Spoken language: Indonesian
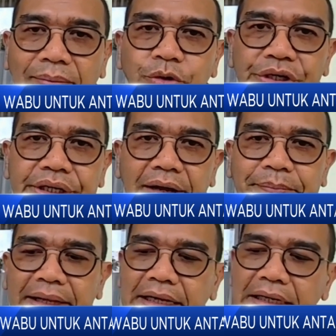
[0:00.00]
Wabu ini.
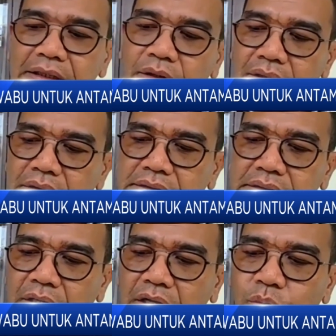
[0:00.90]
Apalagi kan
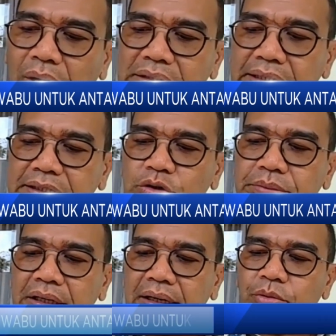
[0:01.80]
luasannya
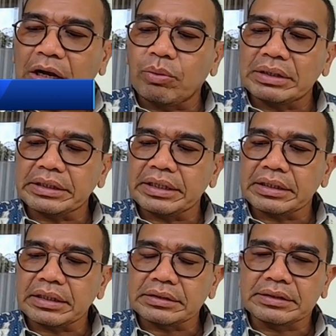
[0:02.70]
cuma bukan
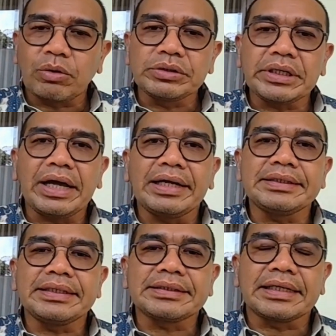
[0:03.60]
luasannya, jauhnya
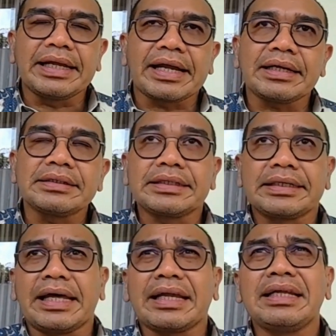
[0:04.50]
hanya sekedar
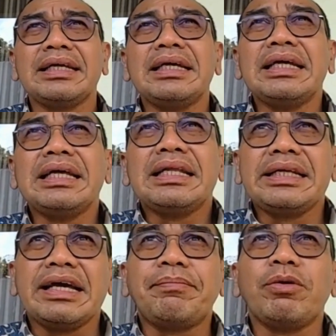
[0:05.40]
sekitar
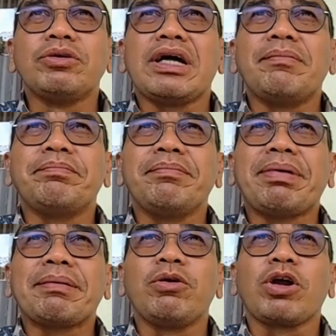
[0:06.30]
30
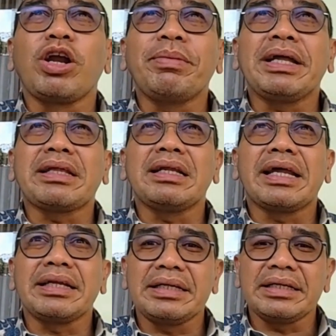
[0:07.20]
sampai 40 km
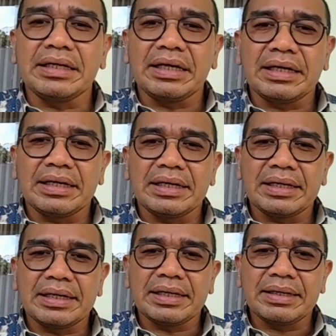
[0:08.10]
dari
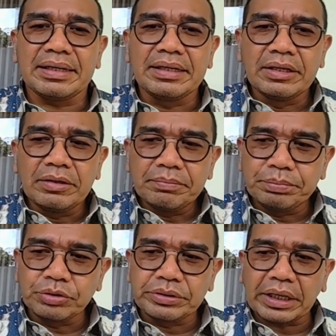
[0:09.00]
uh,
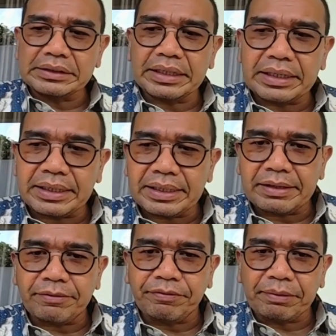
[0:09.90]
pusatnya
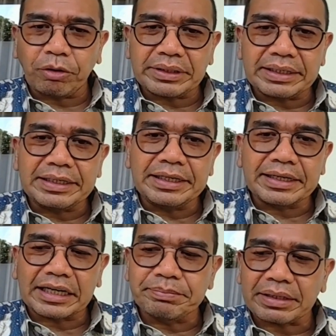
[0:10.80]
Freeport saat
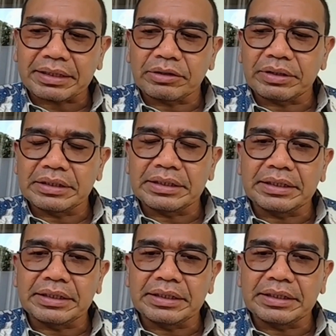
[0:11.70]
ini Grasberg gitu ya.